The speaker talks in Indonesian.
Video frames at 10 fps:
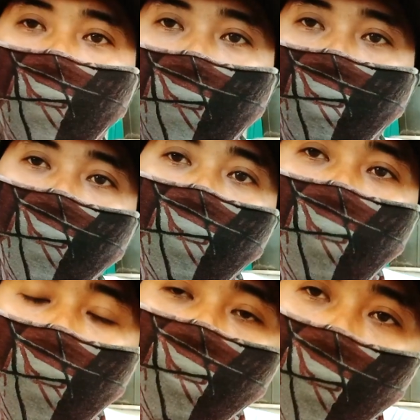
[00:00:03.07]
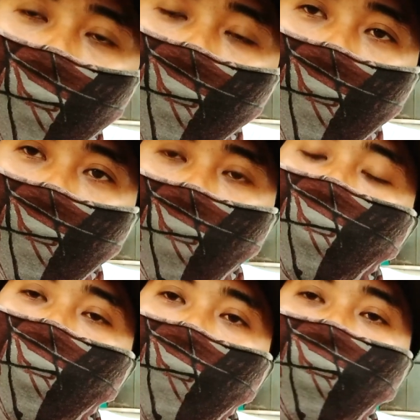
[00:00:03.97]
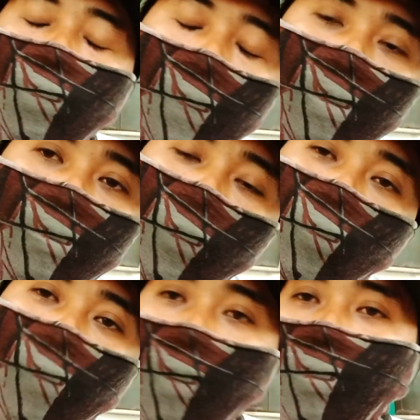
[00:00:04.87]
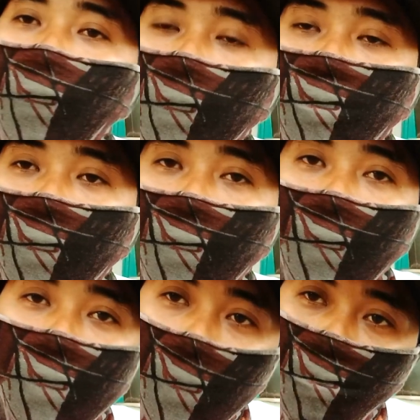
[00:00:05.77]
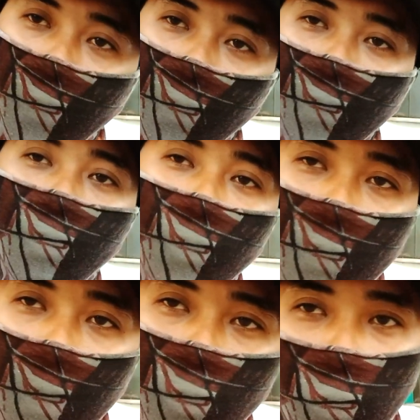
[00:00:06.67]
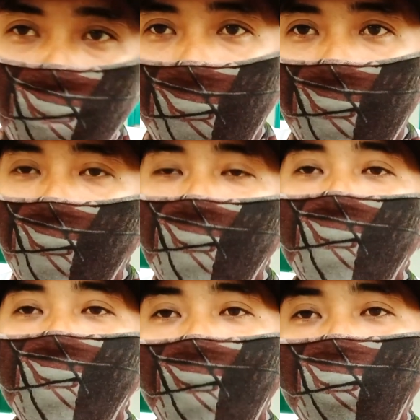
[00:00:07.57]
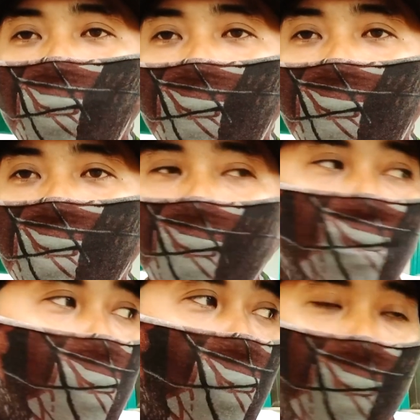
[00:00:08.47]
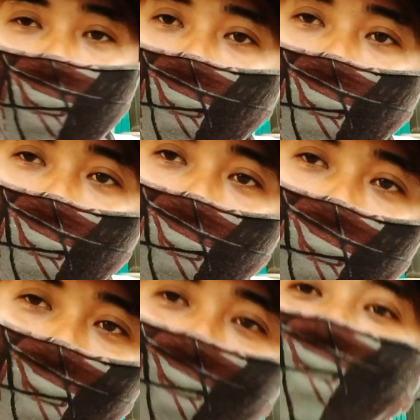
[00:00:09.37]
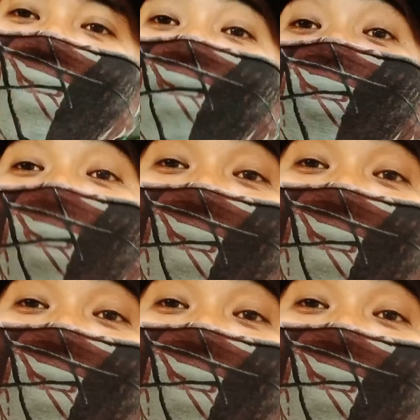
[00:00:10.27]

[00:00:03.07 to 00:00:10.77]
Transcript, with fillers: Assalamualaikum warahmatullahi taala wabarakatuh. Selamat berjumpa kembali sahabat dengan sniper ngesot salam satu hobi, salam satu laras, salam situng ateh. Hmm, salam situng